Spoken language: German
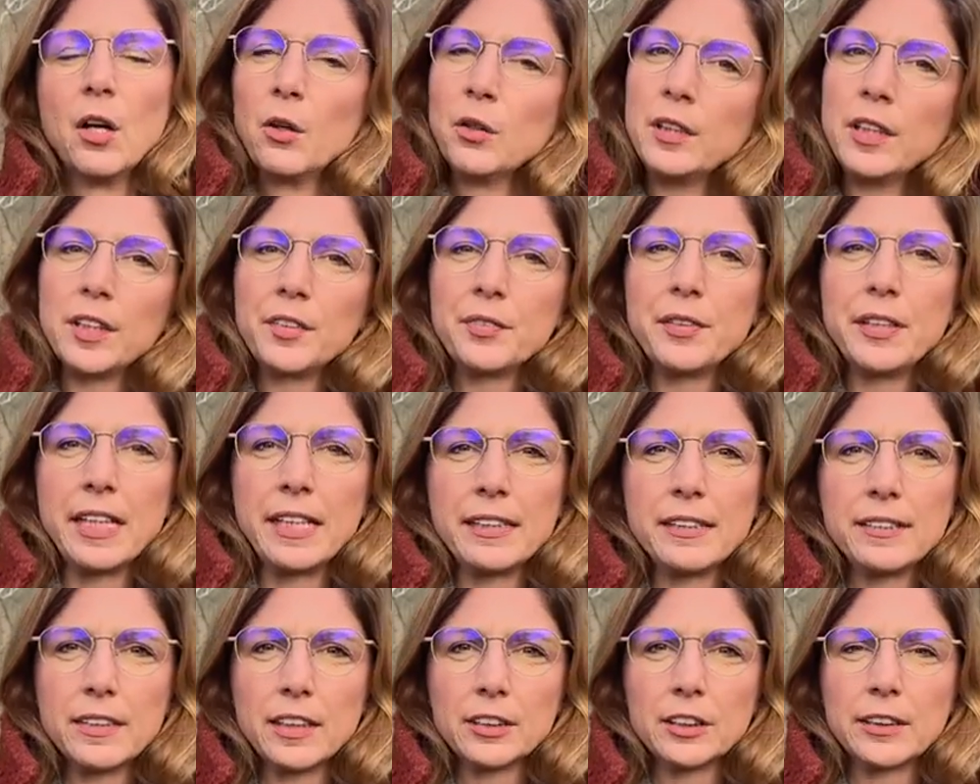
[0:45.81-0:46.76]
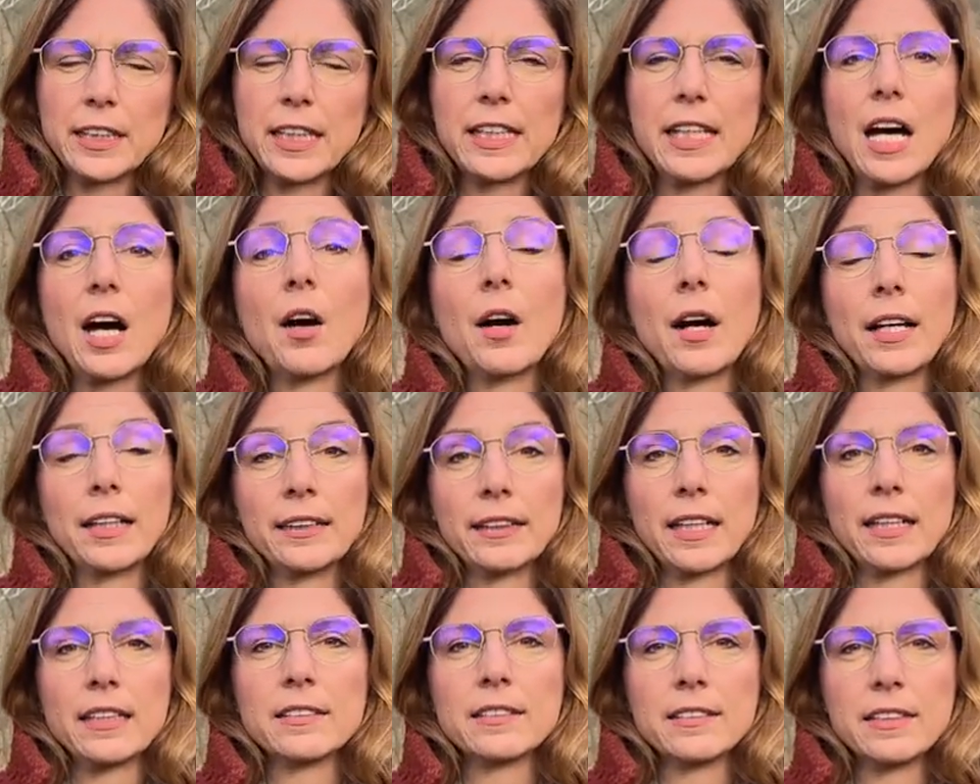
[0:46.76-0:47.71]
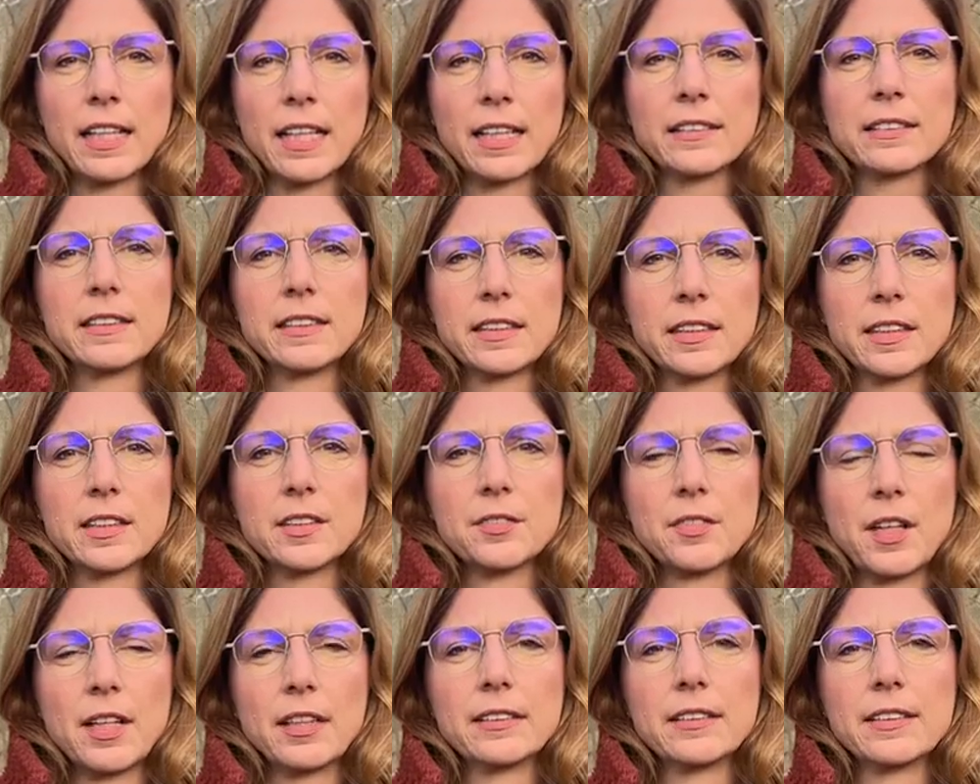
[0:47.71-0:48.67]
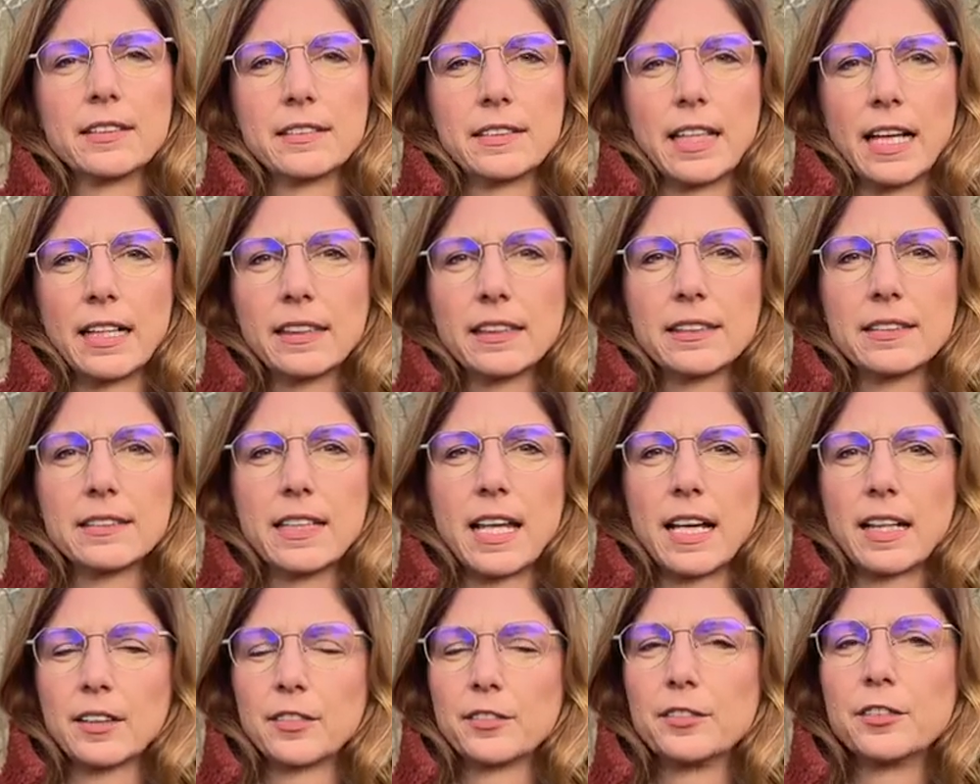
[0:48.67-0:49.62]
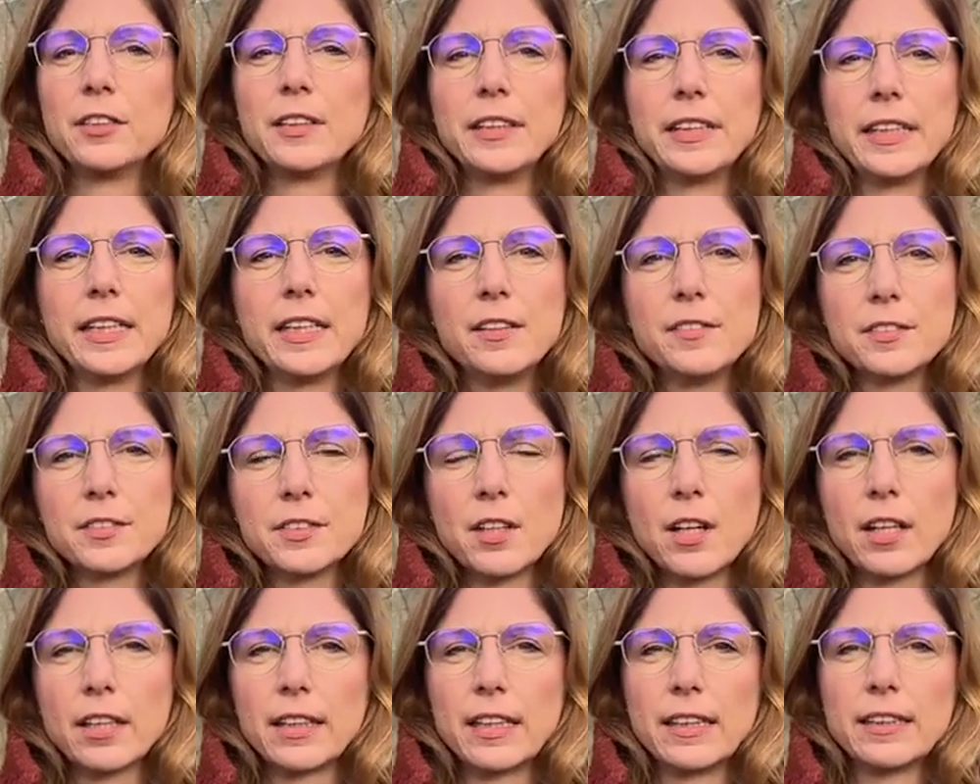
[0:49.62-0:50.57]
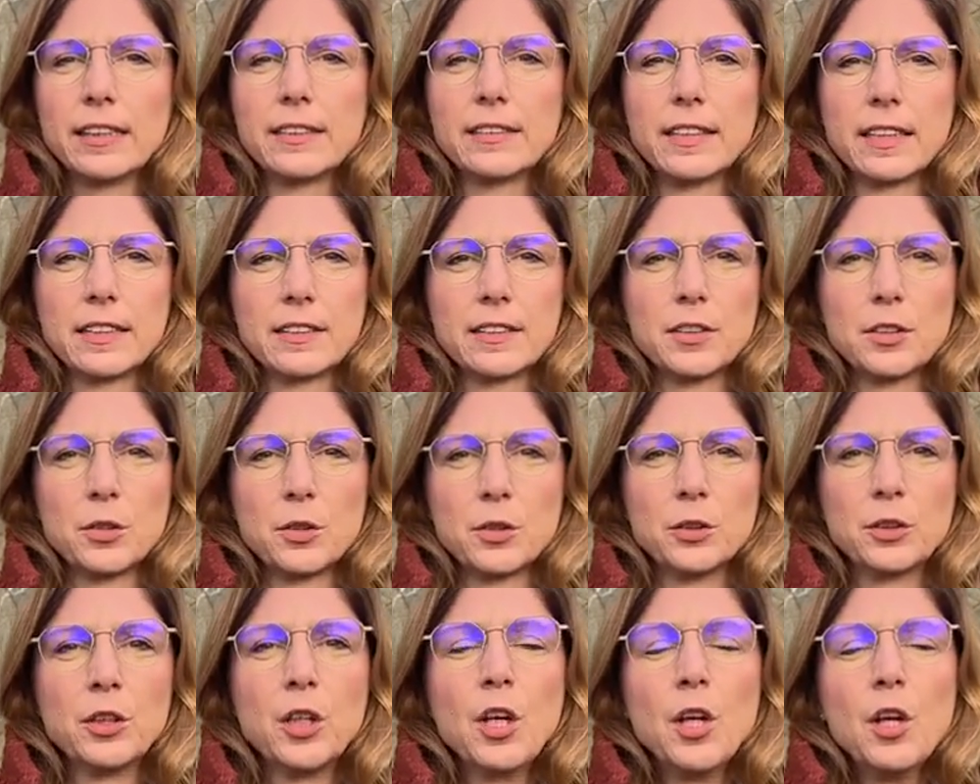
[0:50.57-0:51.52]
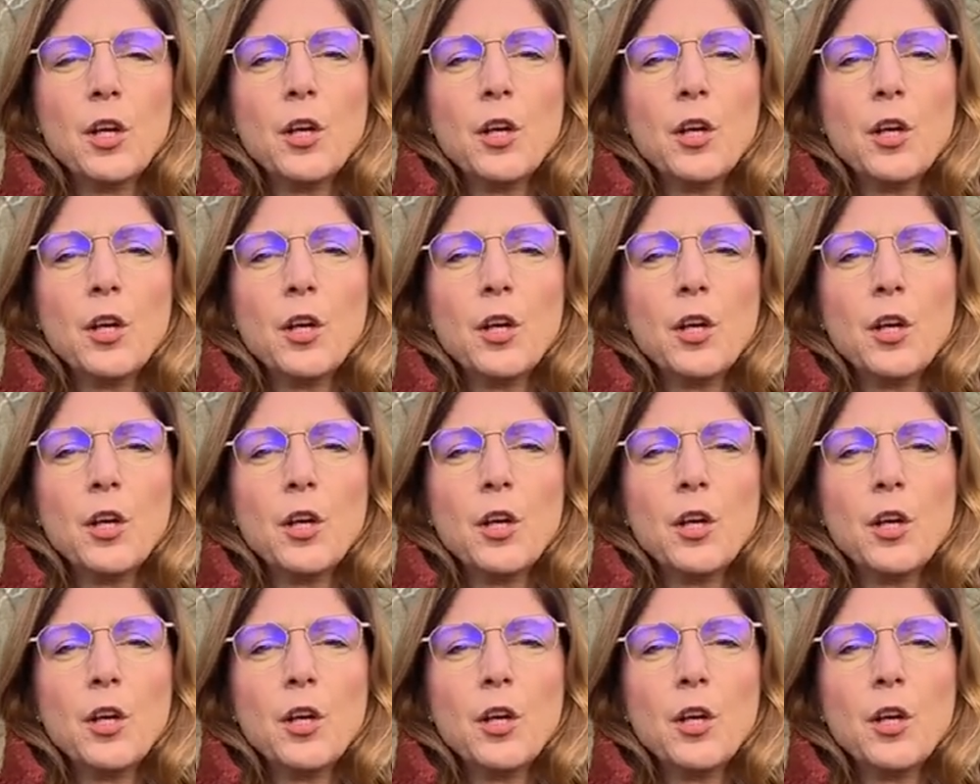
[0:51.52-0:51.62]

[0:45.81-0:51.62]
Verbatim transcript: Und ich will an dieser Stelle auch ein ganz herzliches Wort Wort des Dankes sagen für die Hilfsorganisationen,